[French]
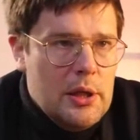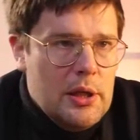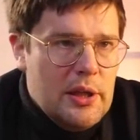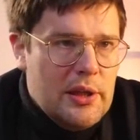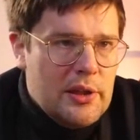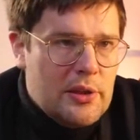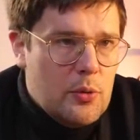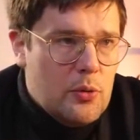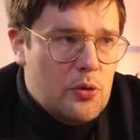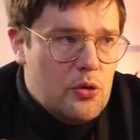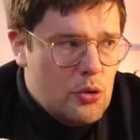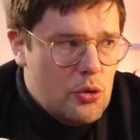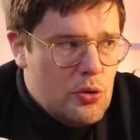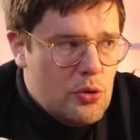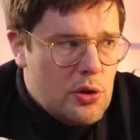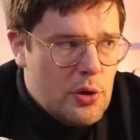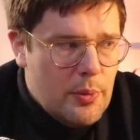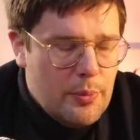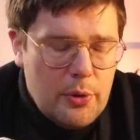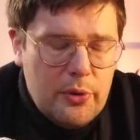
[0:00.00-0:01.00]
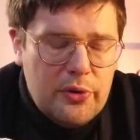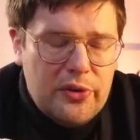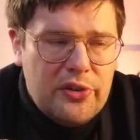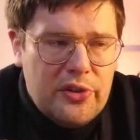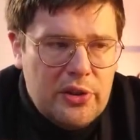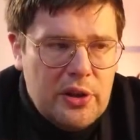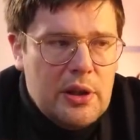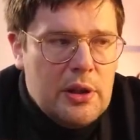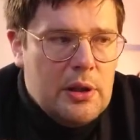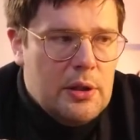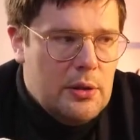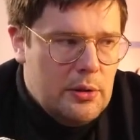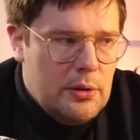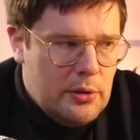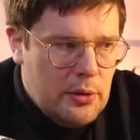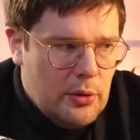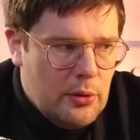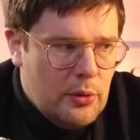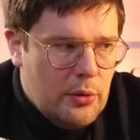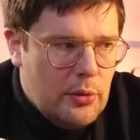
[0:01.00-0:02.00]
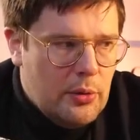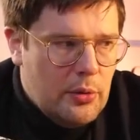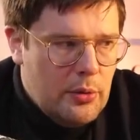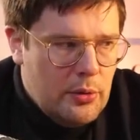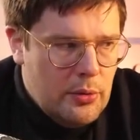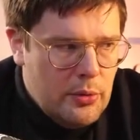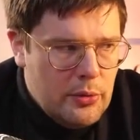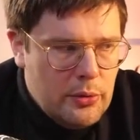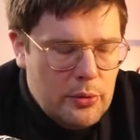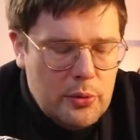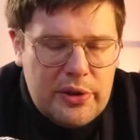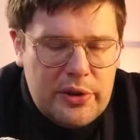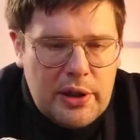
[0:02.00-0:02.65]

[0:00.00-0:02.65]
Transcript: et que justement c'est dans euh,